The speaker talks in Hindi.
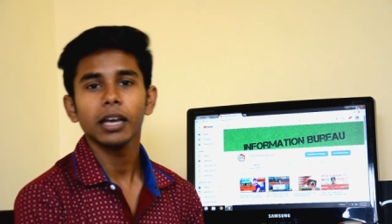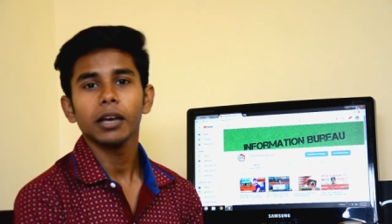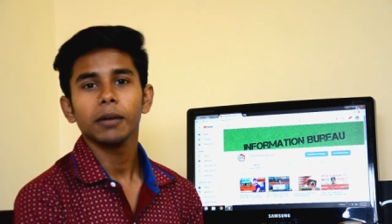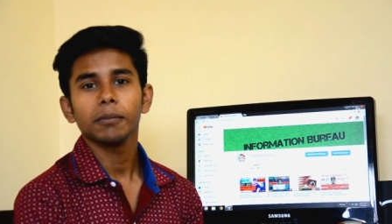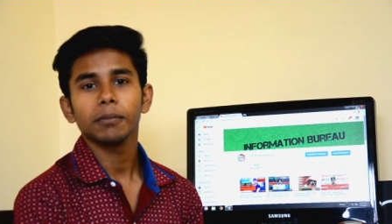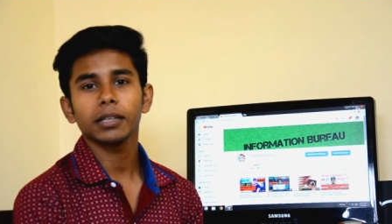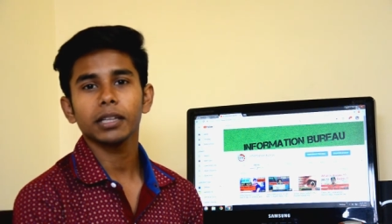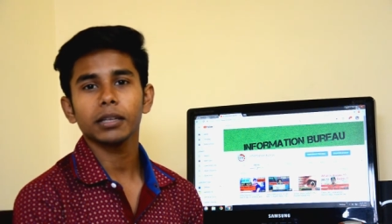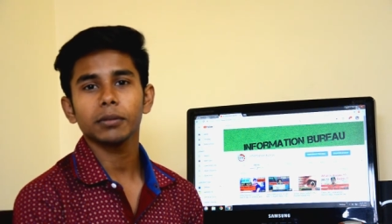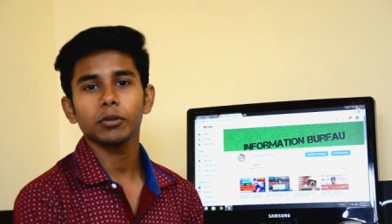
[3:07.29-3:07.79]

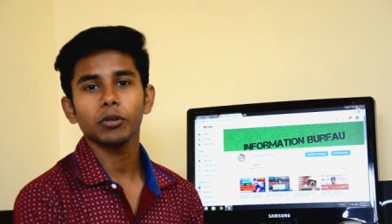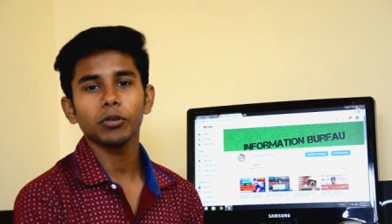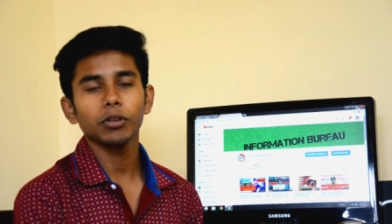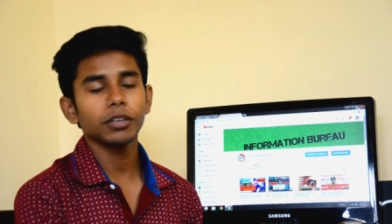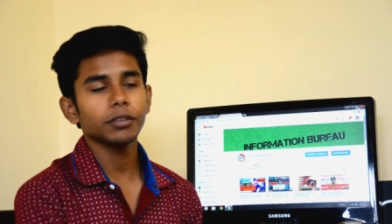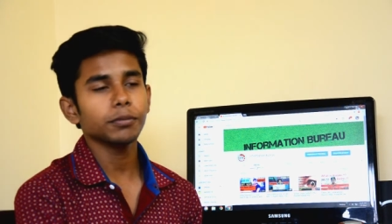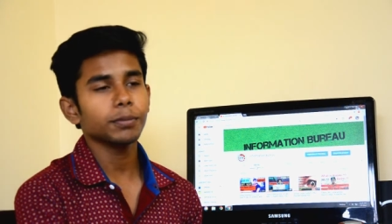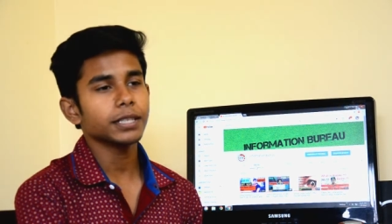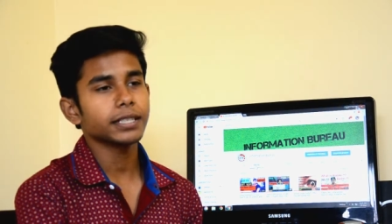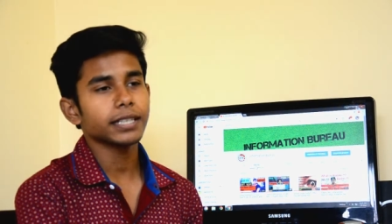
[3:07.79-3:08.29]
मतलब कोई
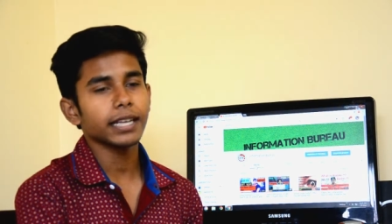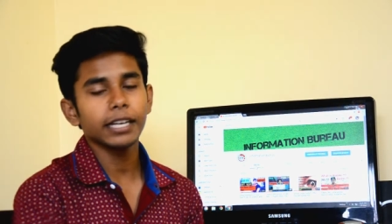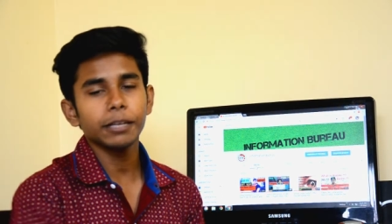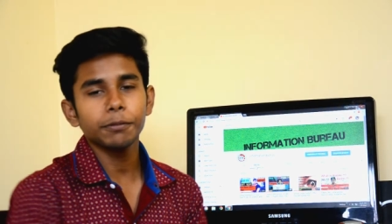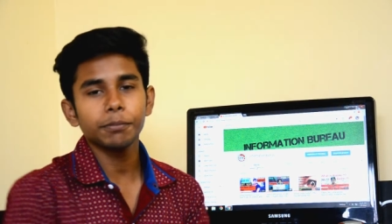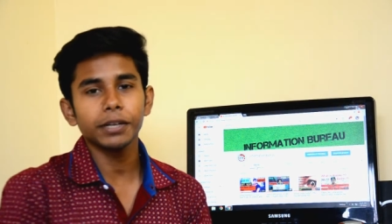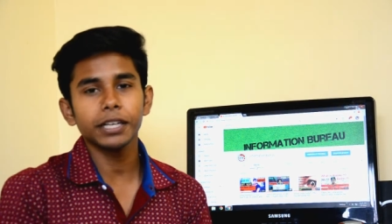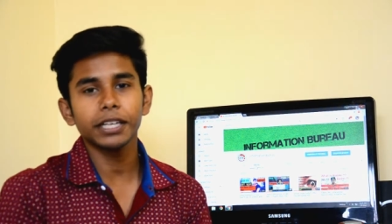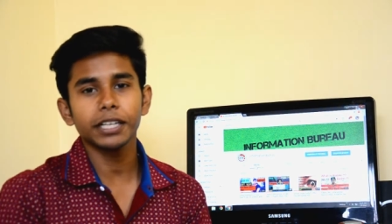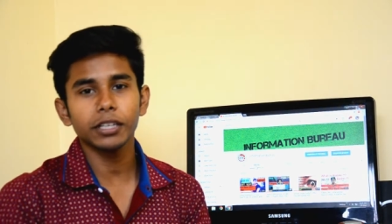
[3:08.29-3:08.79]
भी
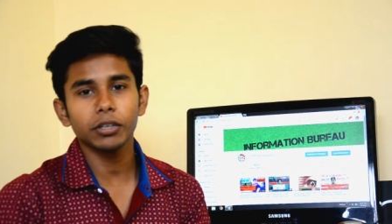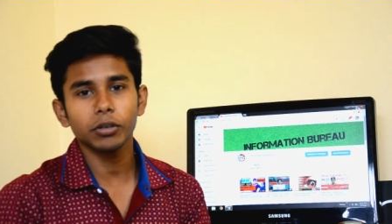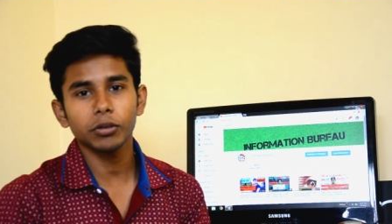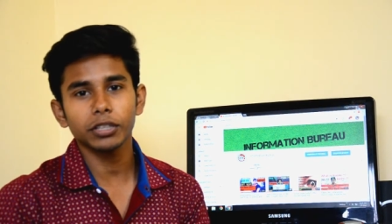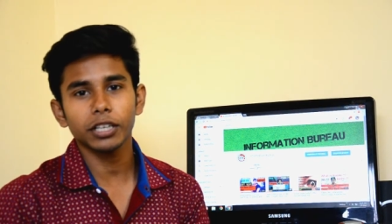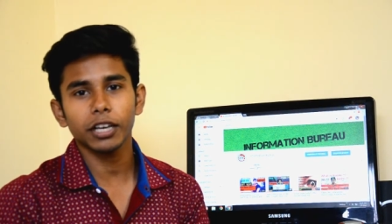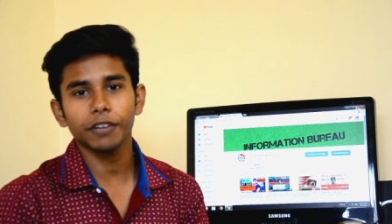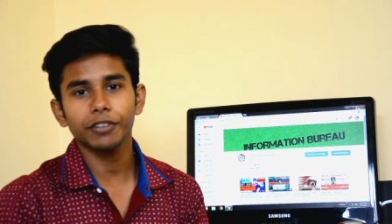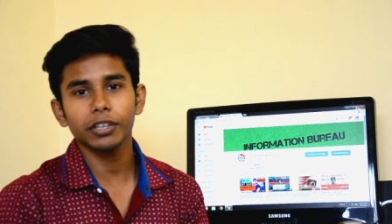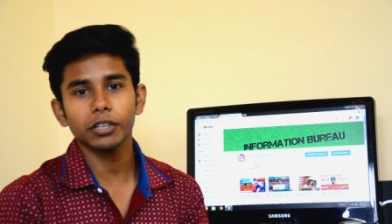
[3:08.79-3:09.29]
सेलिब्रिटी को
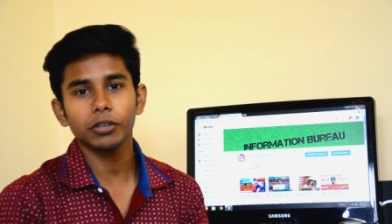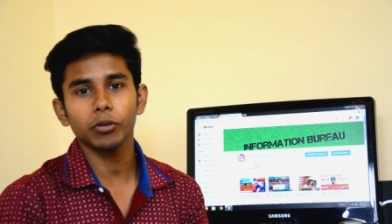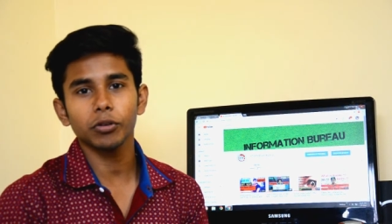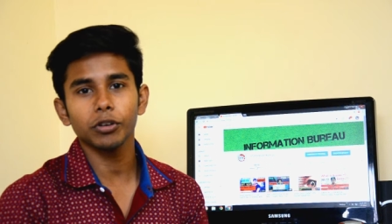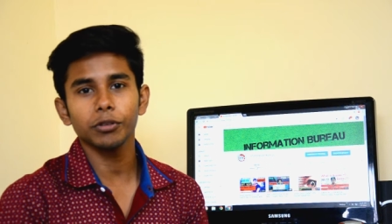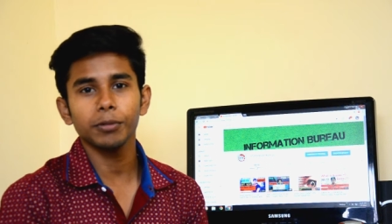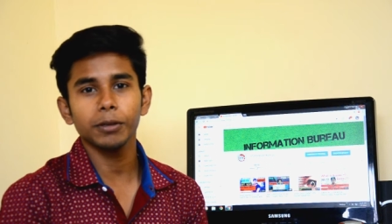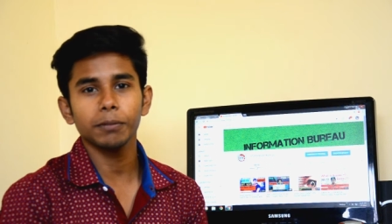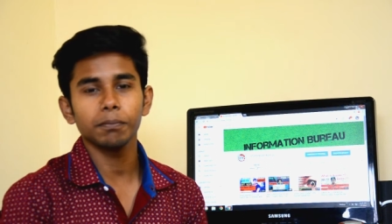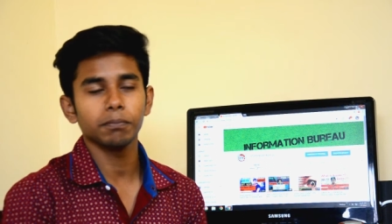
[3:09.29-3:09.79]
या फिर कोई
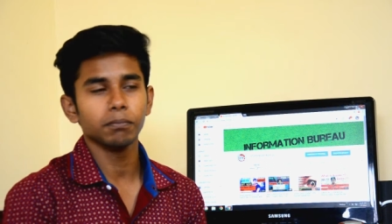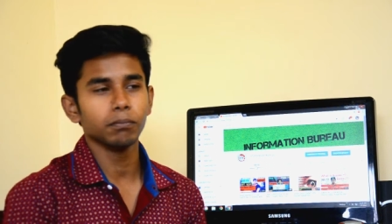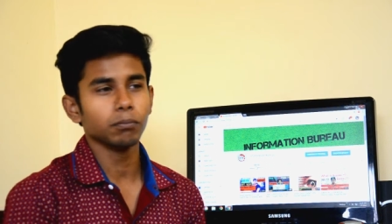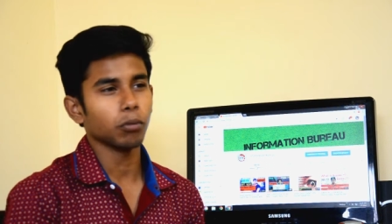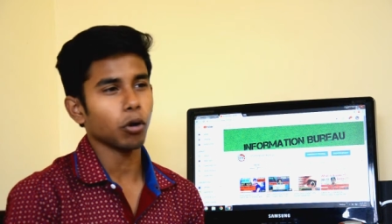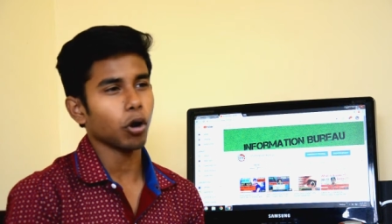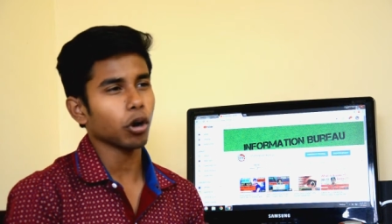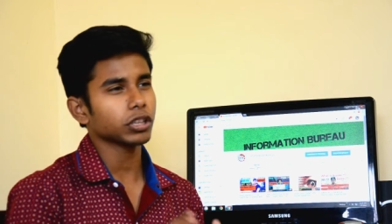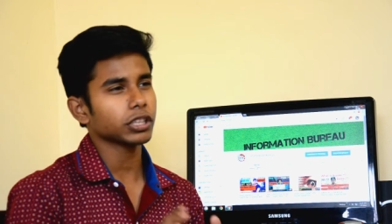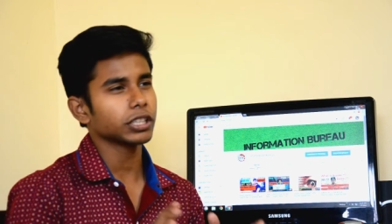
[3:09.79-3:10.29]
भी
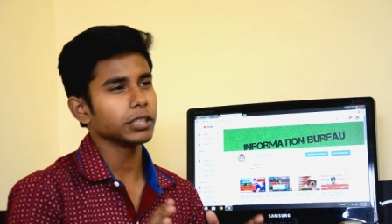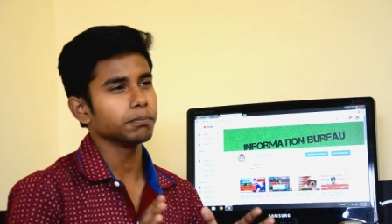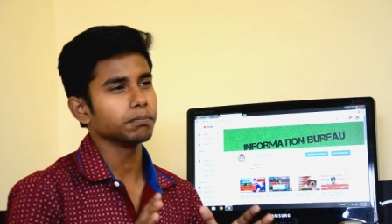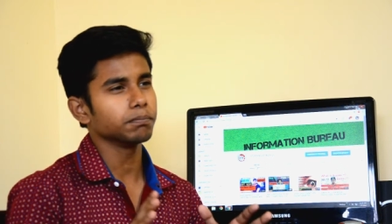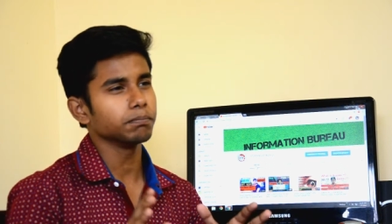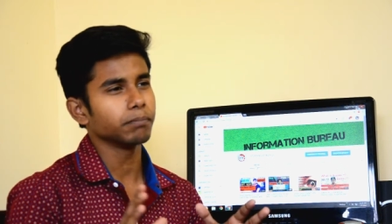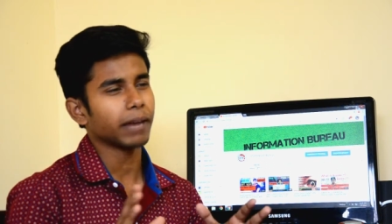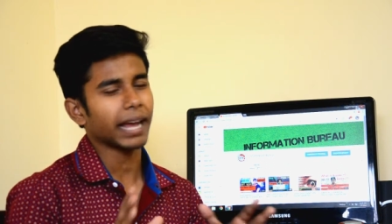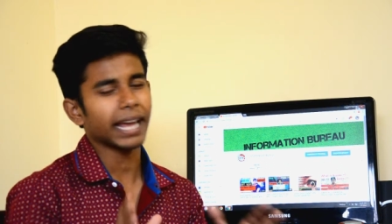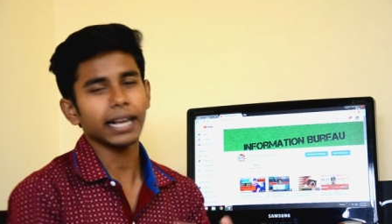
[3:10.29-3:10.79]
बहुत ही
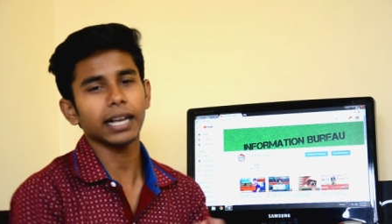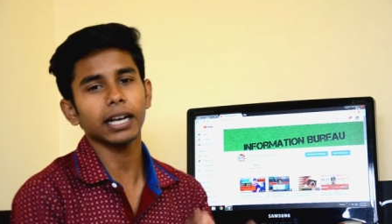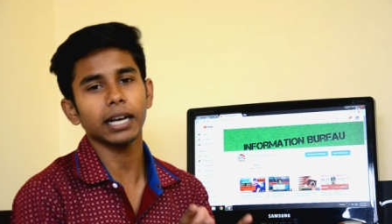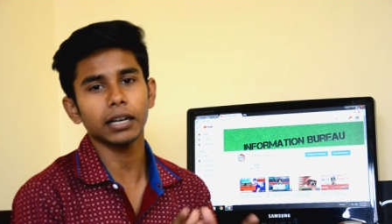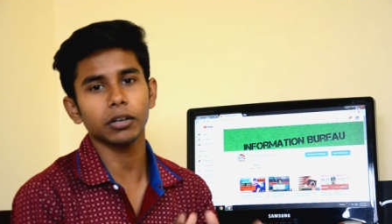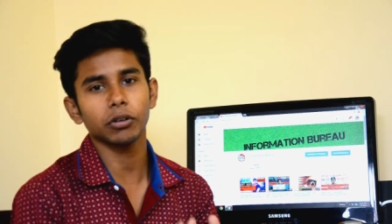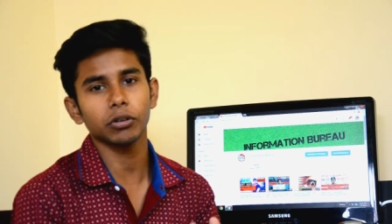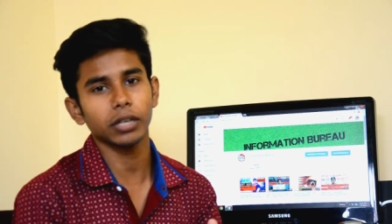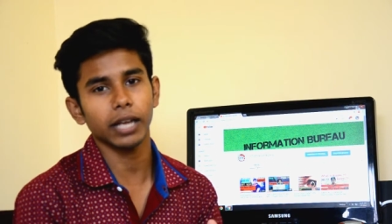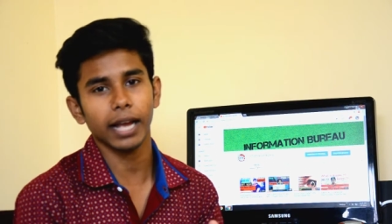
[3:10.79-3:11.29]
महंगा
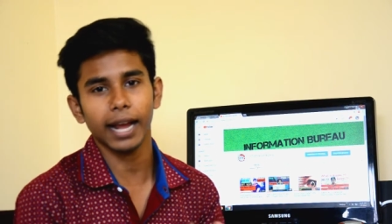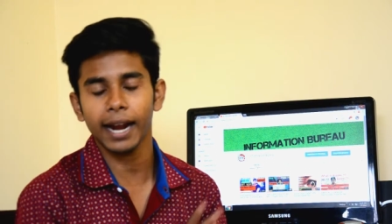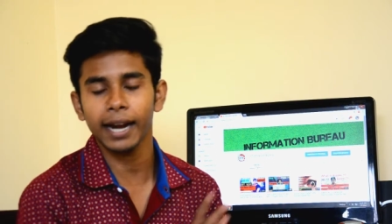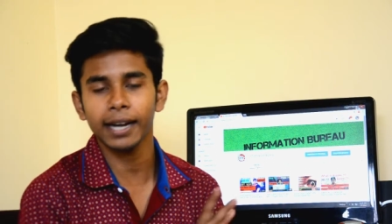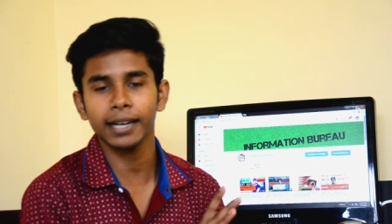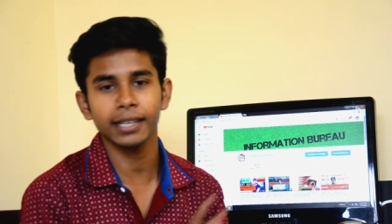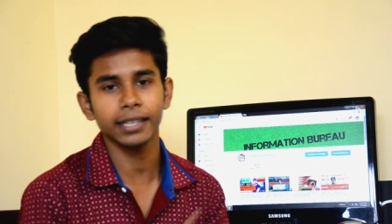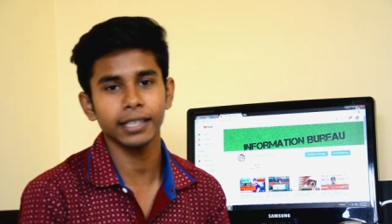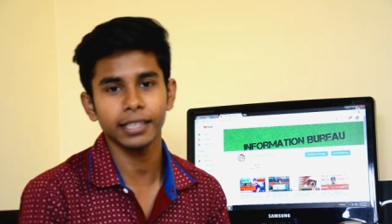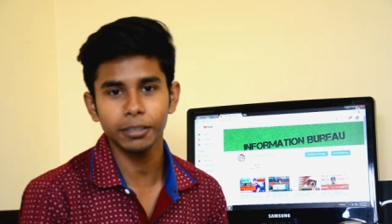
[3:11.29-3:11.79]
कोई
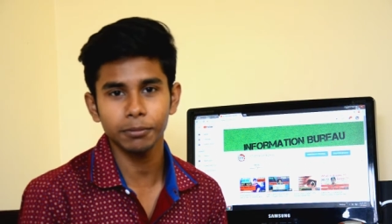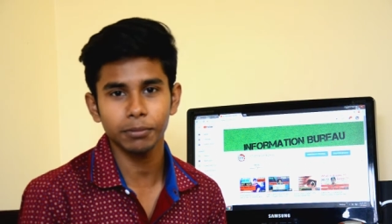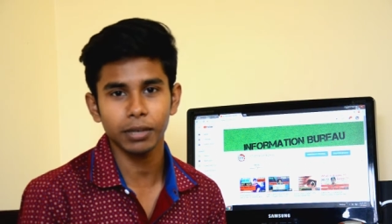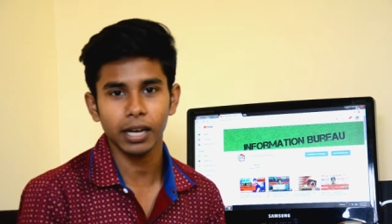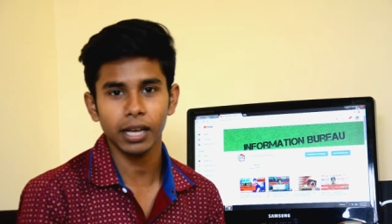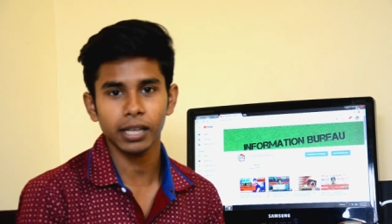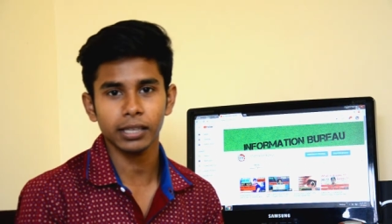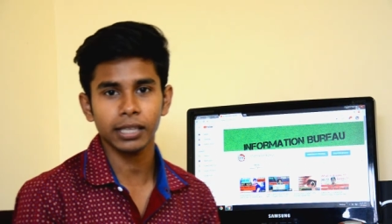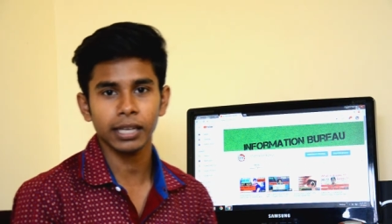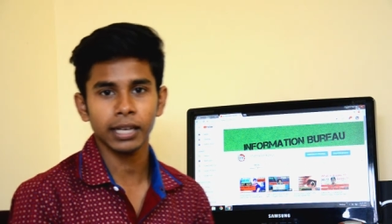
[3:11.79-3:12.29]
एड नहीं
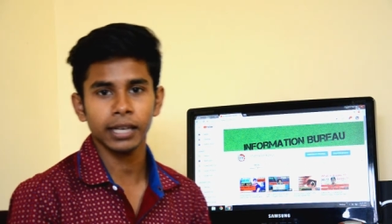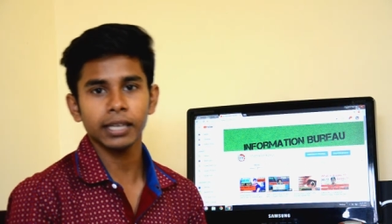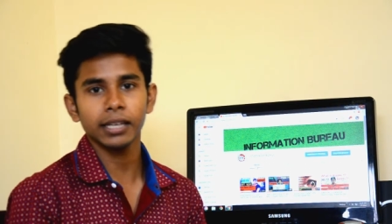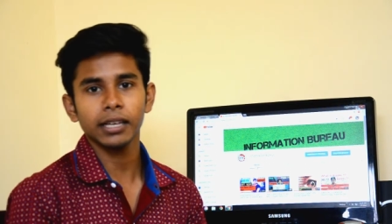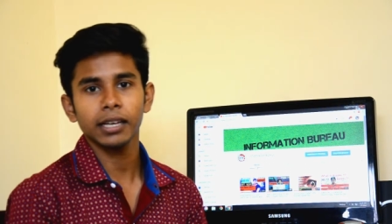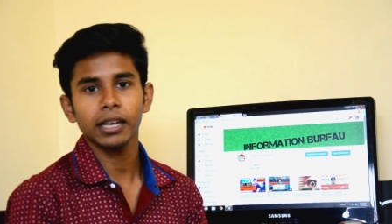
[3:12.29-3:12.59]
बनाता है